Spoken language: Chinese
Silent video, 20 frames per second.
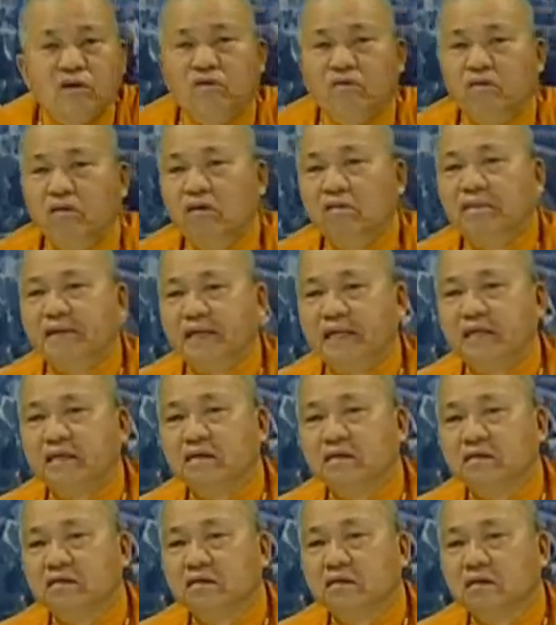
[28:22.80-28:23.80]
永和
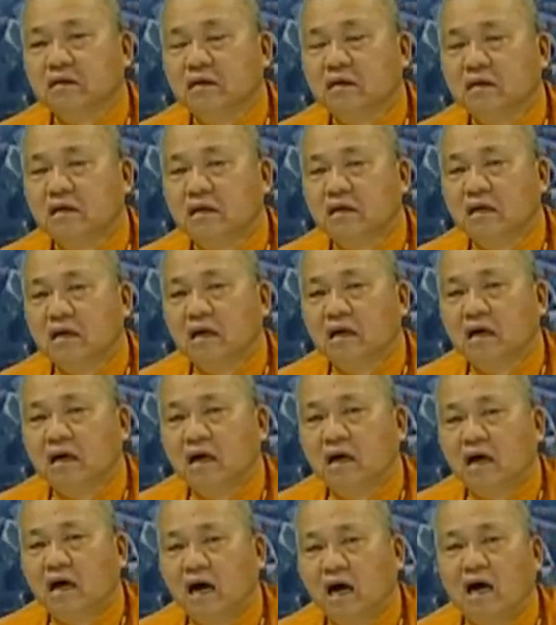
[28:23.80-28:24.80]
平，
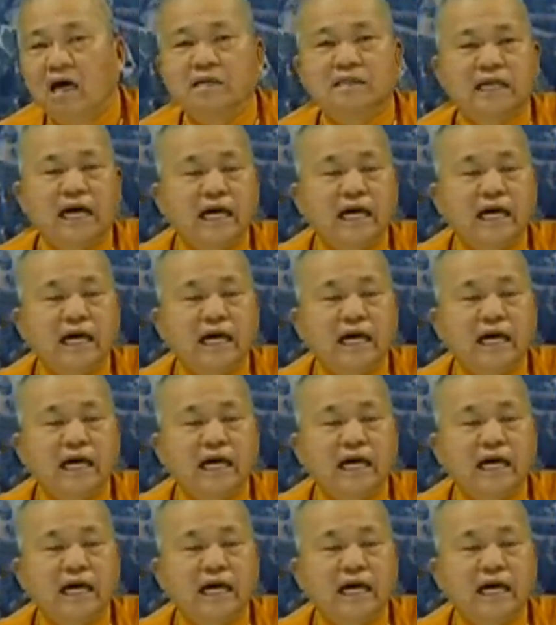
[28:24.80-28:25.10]
啊，